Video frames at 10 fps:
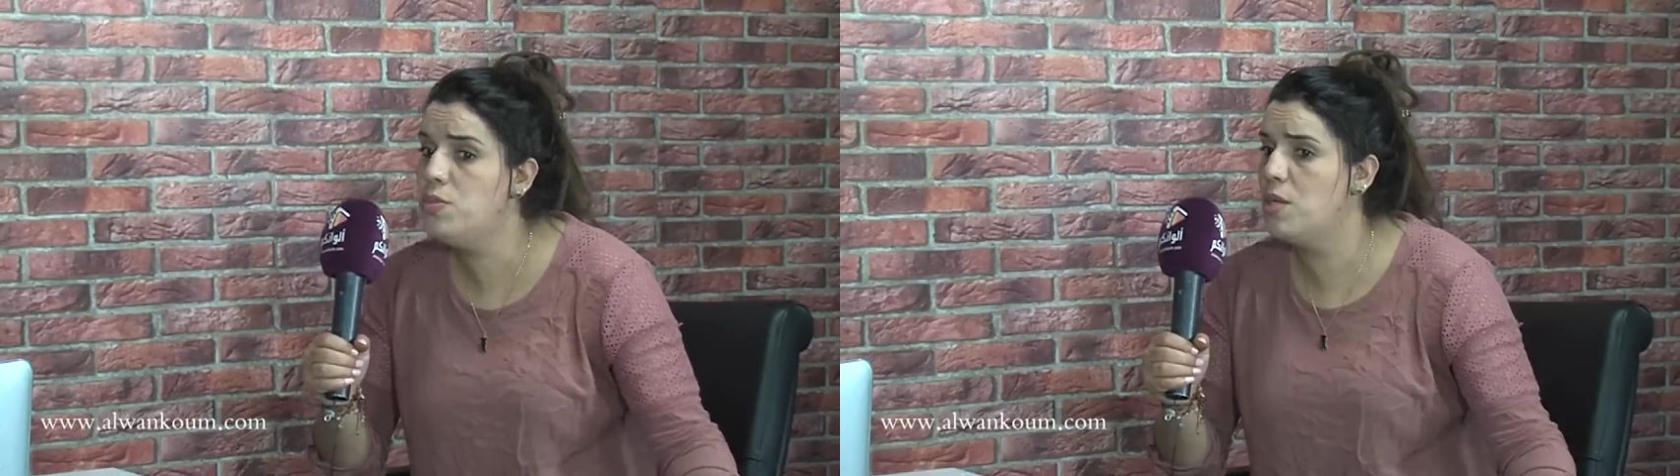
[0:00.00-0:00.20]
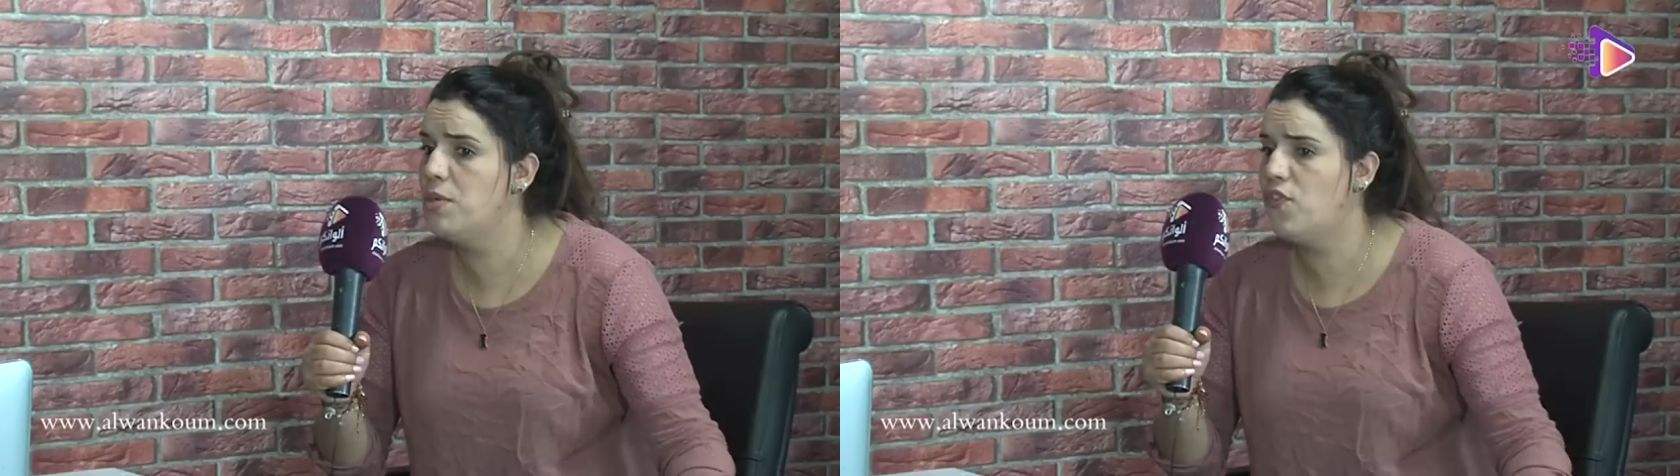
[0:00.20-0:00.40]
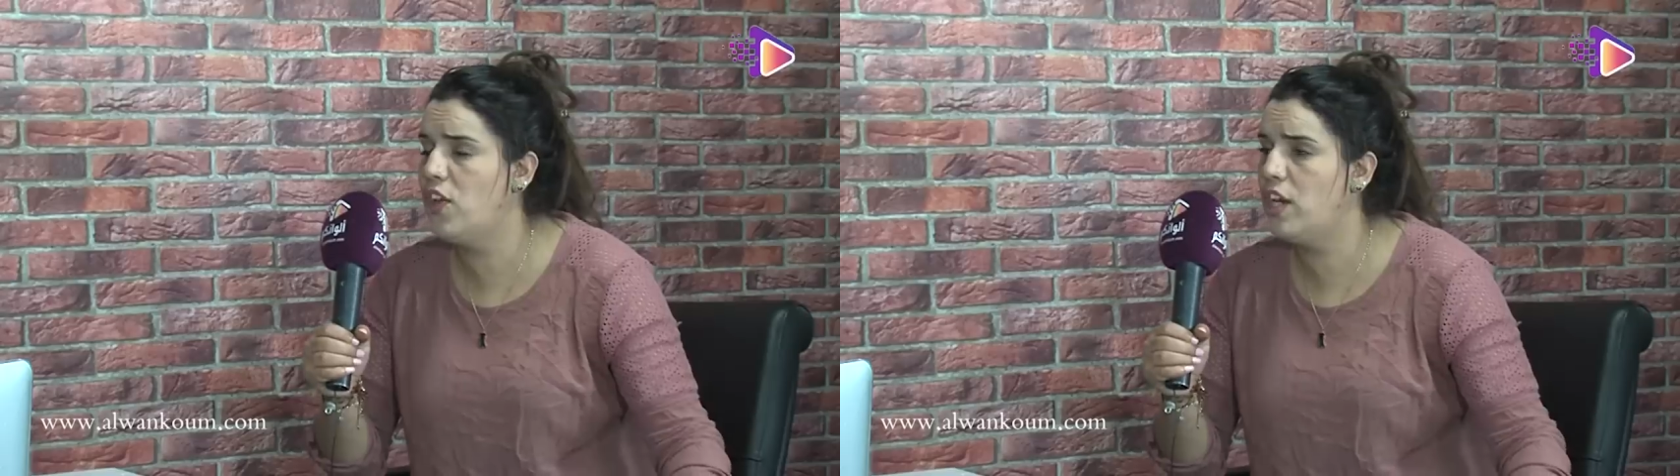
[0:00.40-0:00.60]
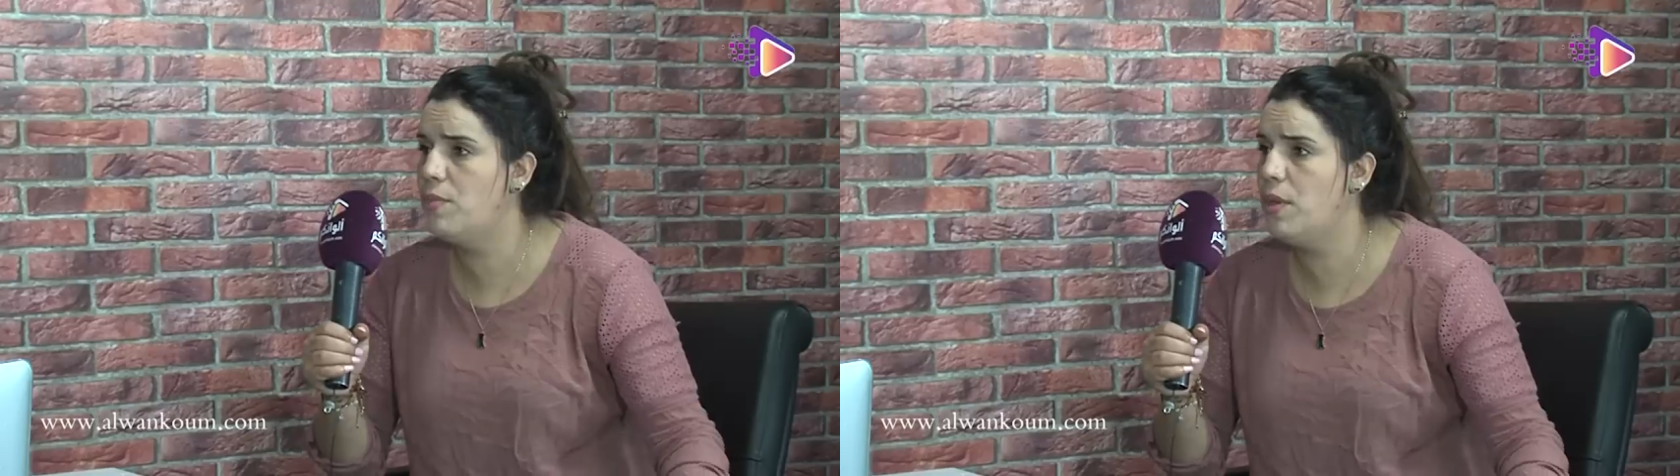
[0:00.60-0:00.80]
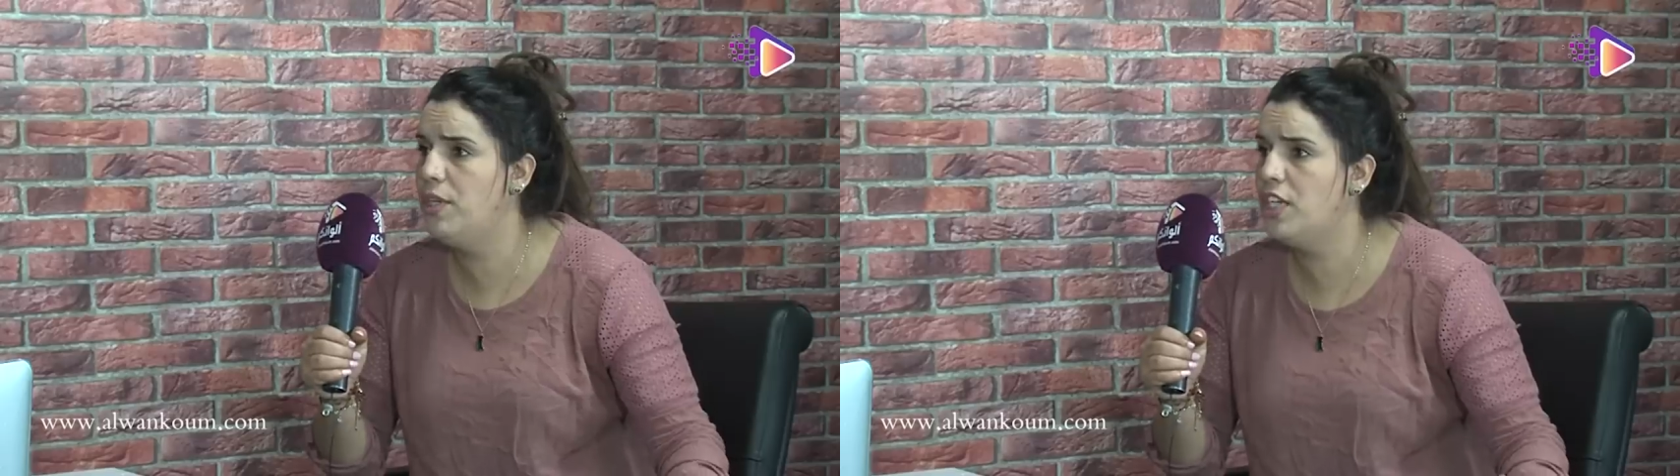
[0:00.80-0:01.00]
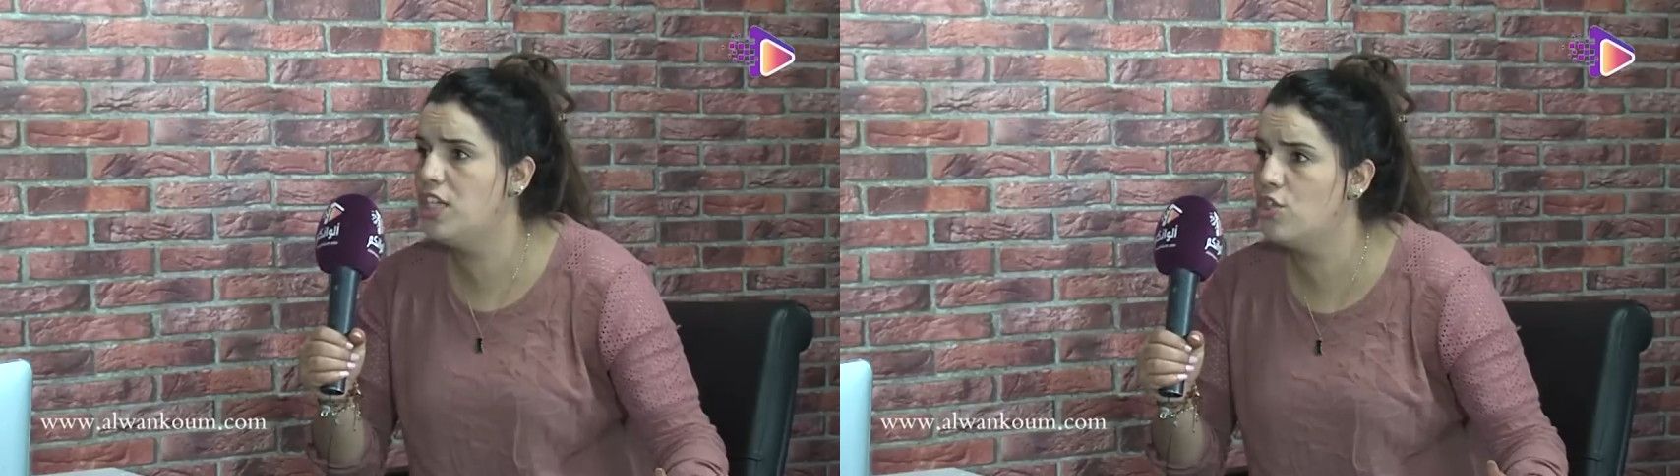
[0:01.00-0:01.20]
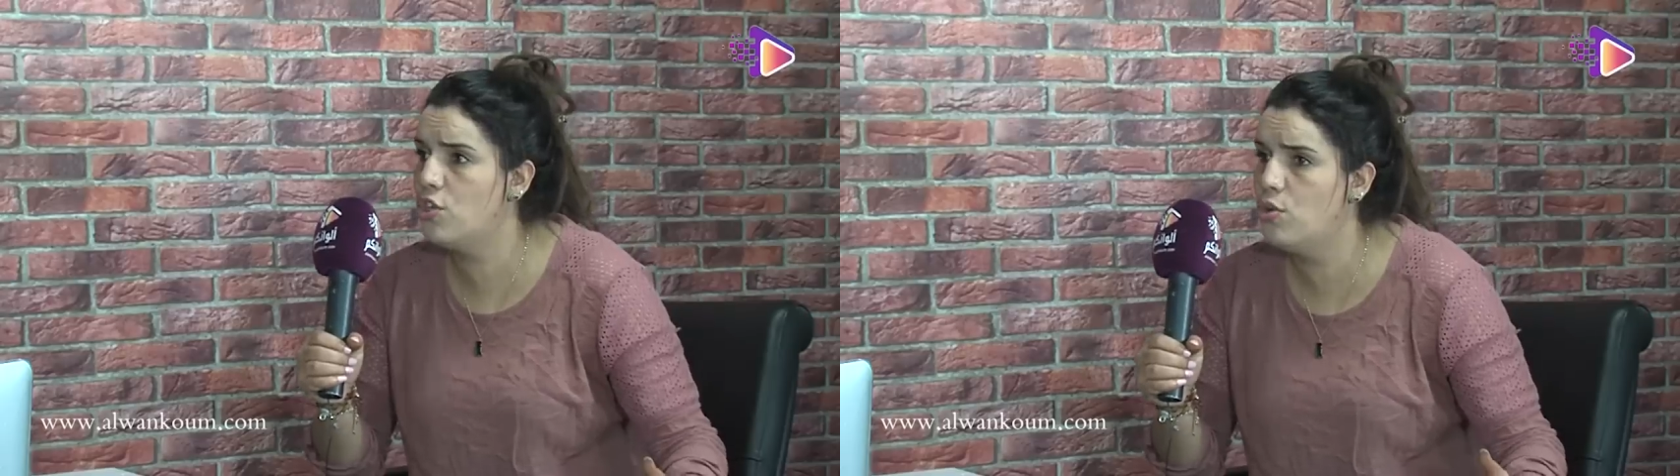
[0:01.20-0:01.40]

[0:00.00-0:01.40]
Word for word: انت ما تفرق ما بين اختك